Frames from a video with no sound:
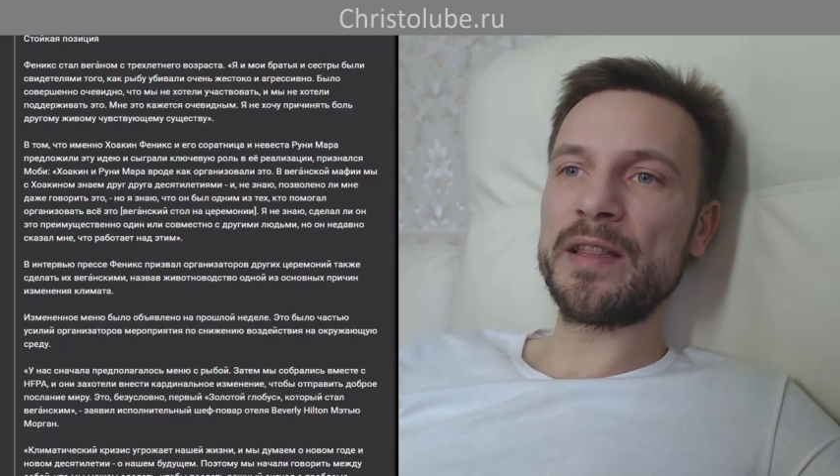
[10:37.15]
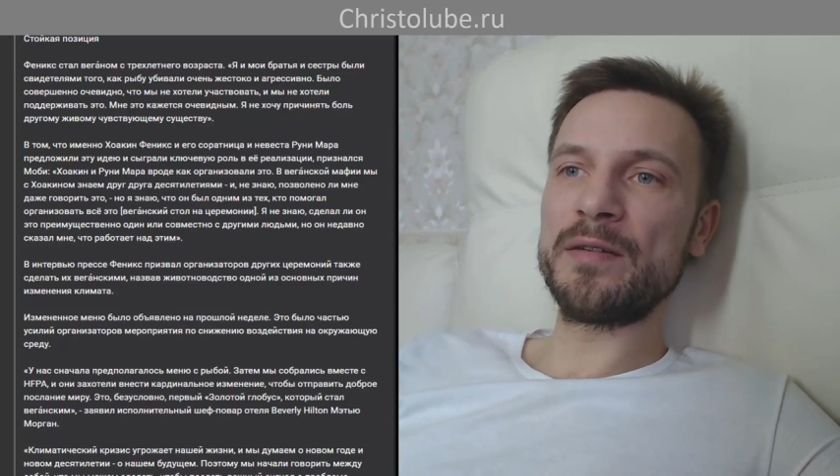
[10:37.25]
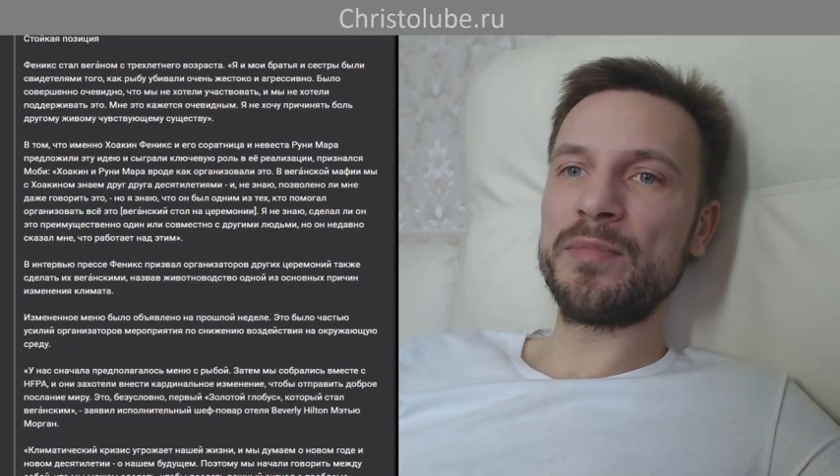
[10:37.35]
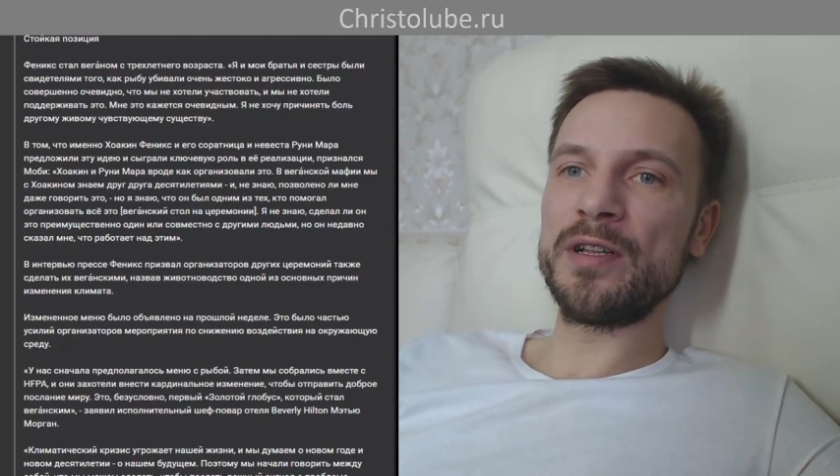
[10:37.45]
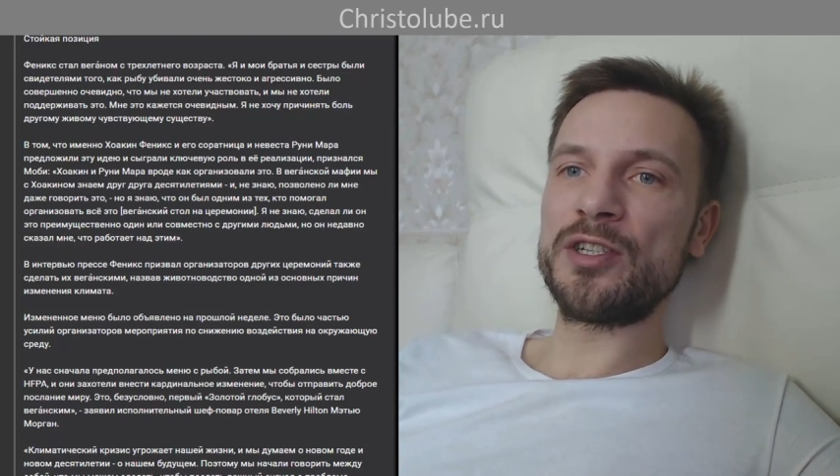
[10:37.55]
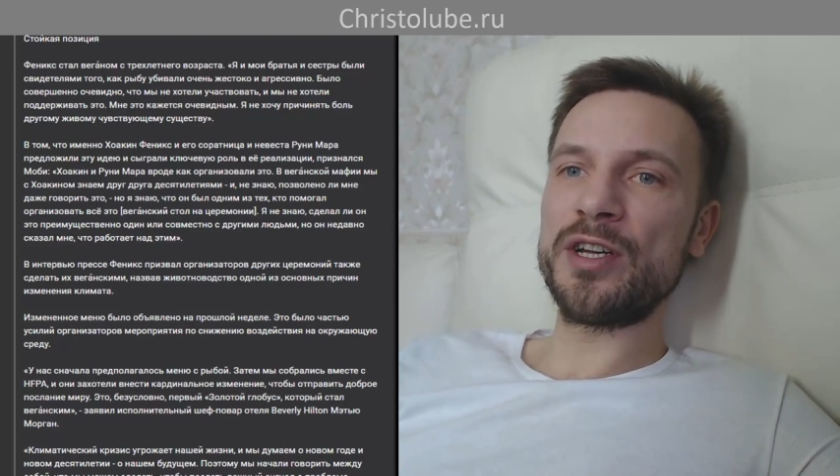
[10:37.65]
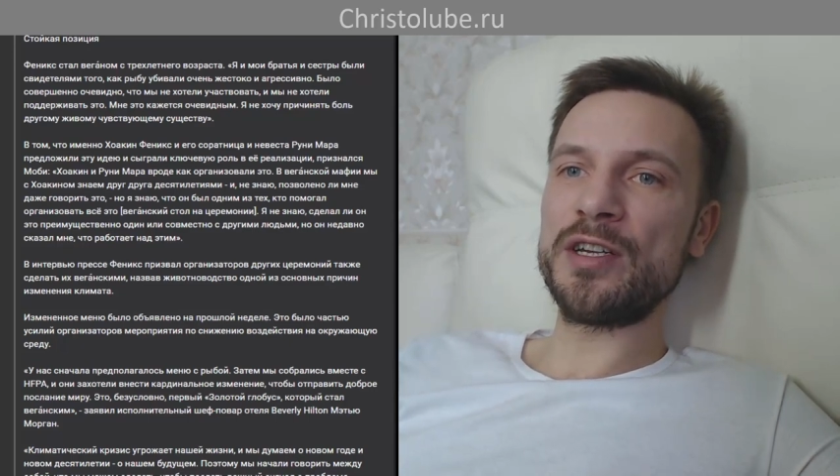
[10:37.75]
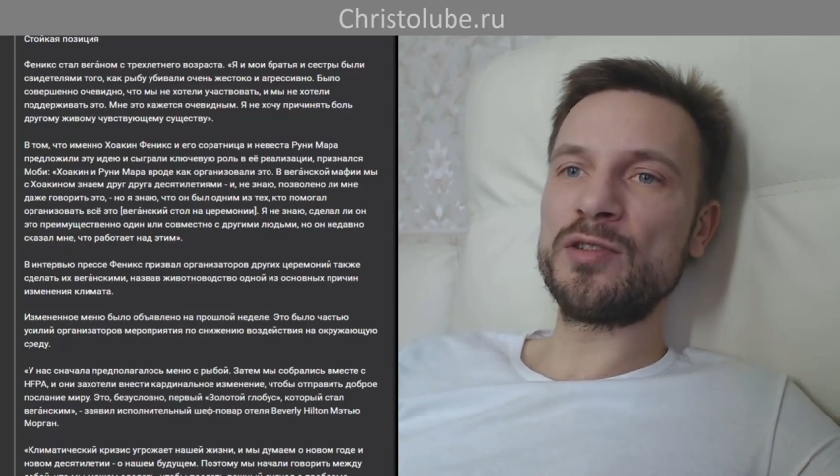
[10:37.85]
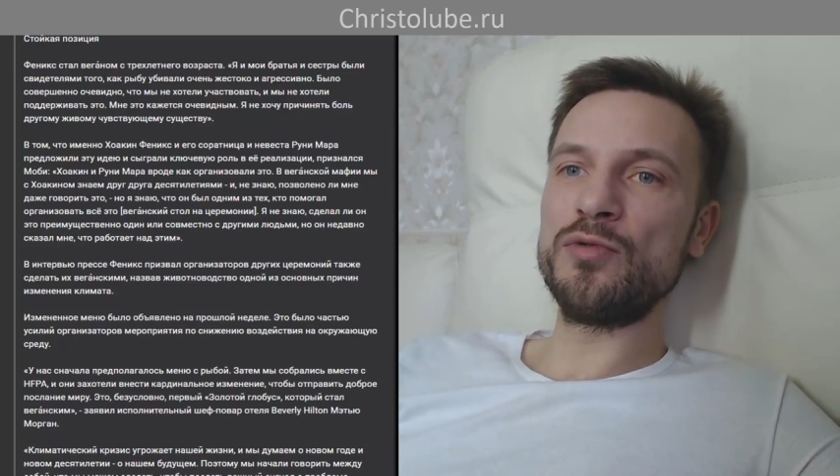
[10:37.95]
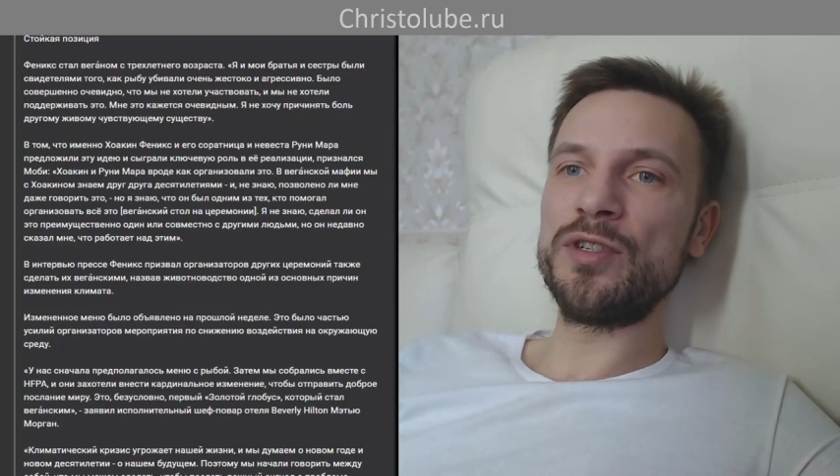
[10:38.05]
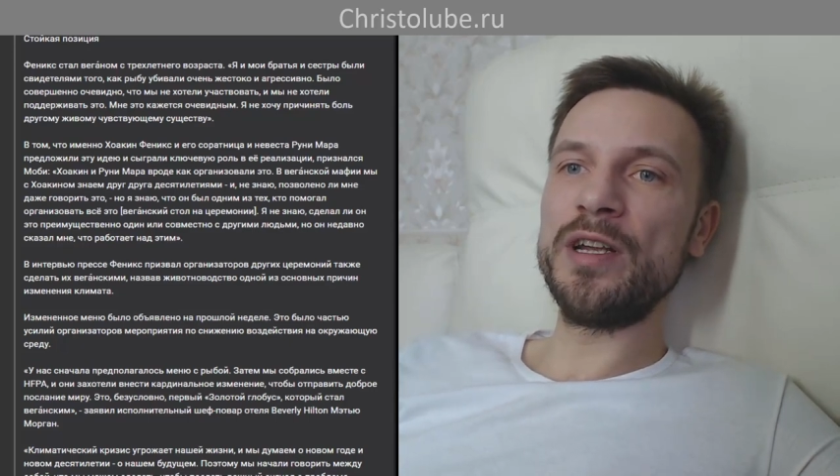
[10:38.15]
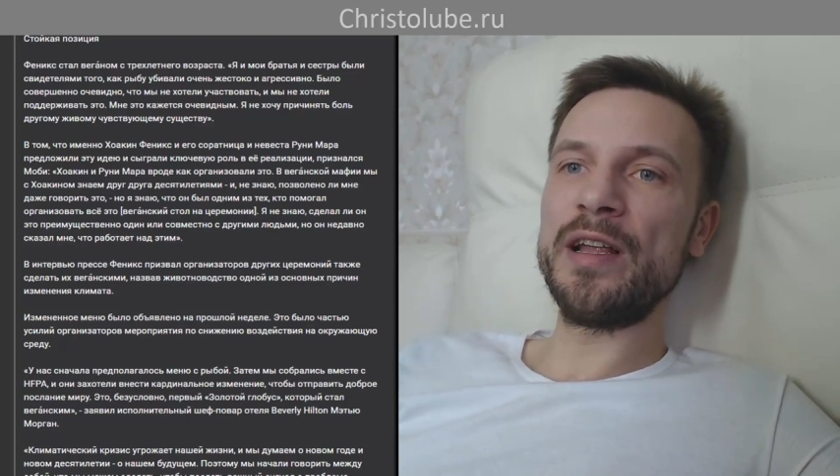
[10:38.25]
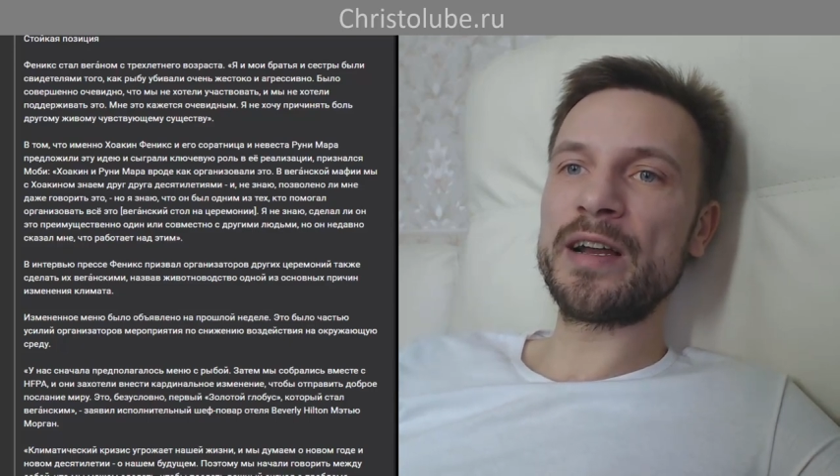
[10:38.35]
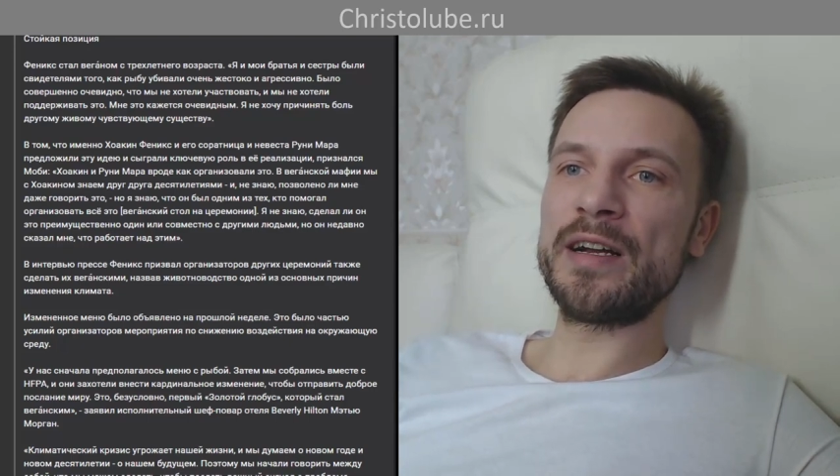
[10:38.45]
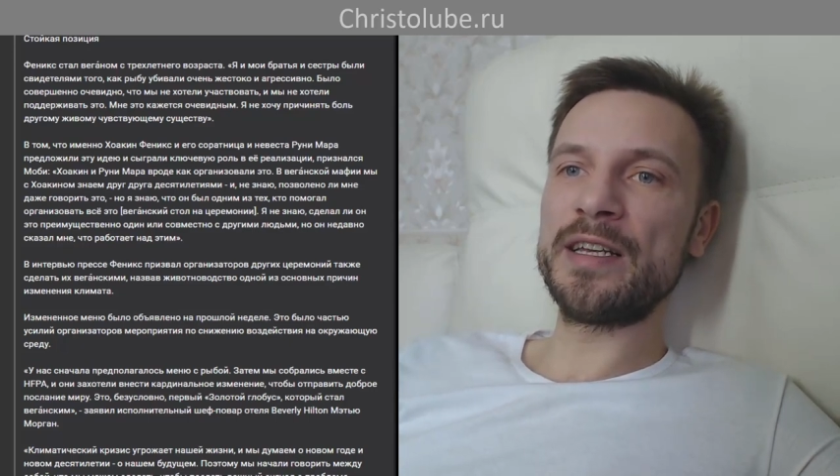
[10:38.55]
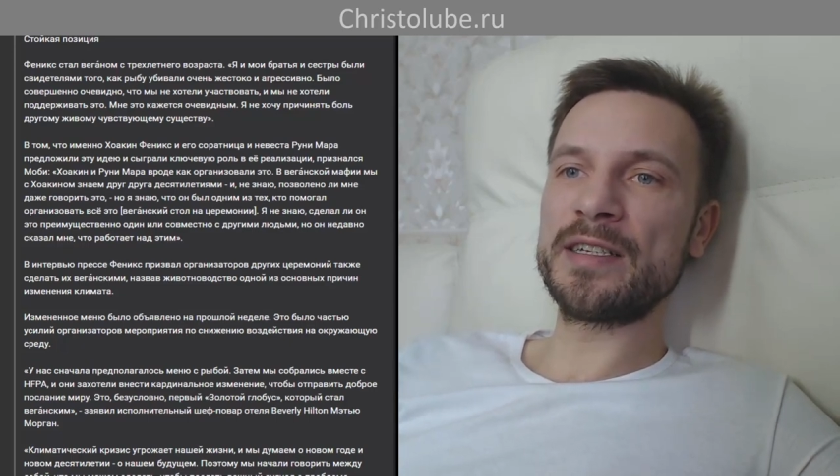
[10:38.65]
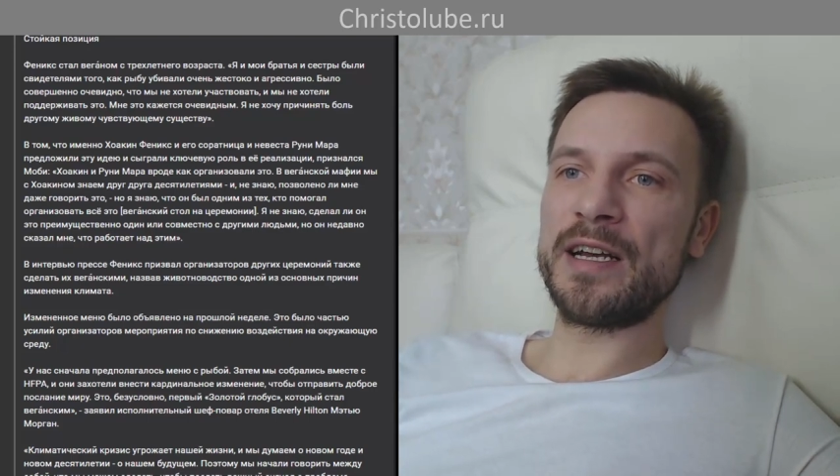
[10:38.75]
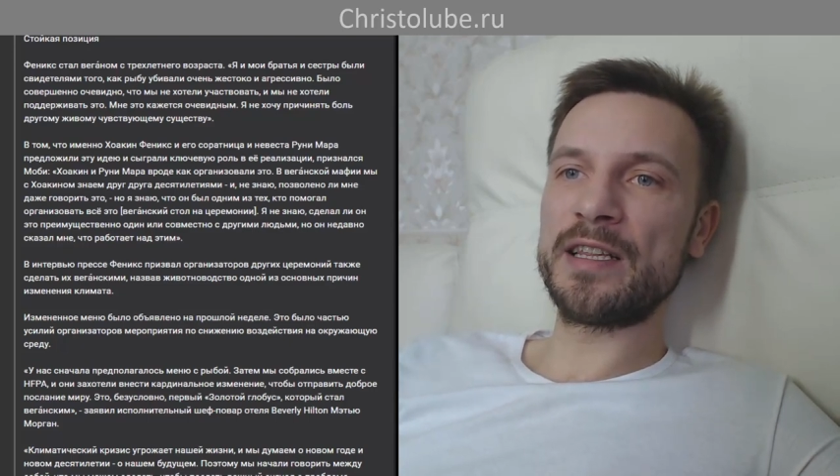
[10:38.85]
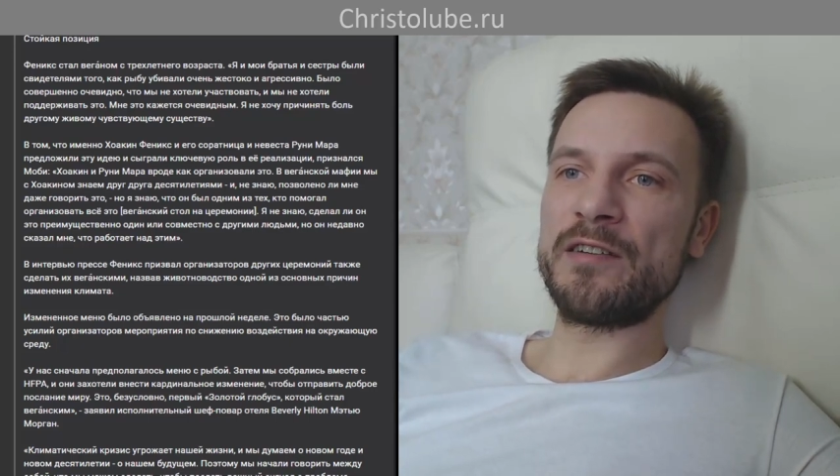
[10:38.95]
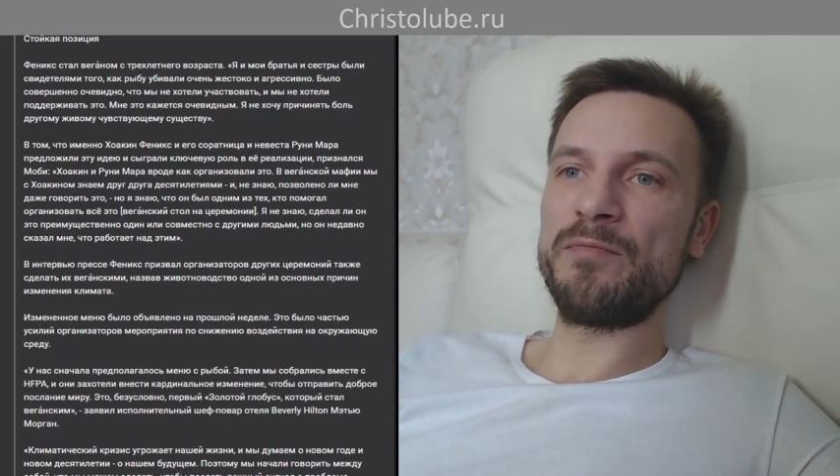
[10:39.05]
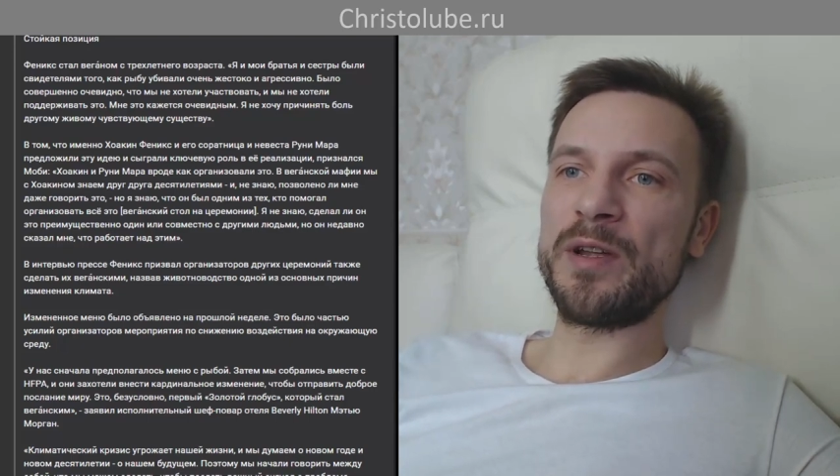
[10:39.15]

Это было частью усилий организаторов